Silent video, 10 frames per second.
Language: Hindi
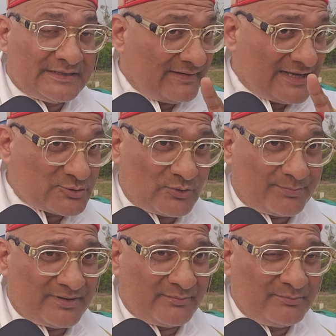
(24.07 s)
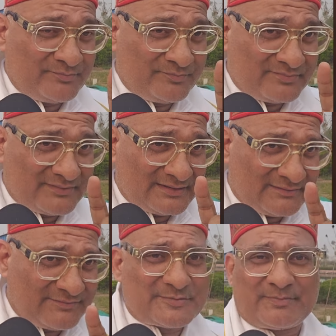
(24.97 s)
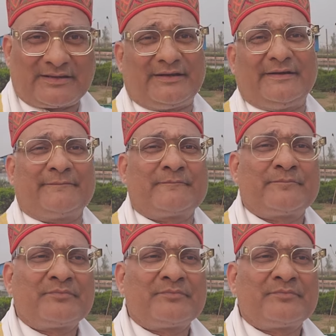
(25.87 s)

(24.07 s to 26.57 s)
दिवा स्वप्नम विस्मृति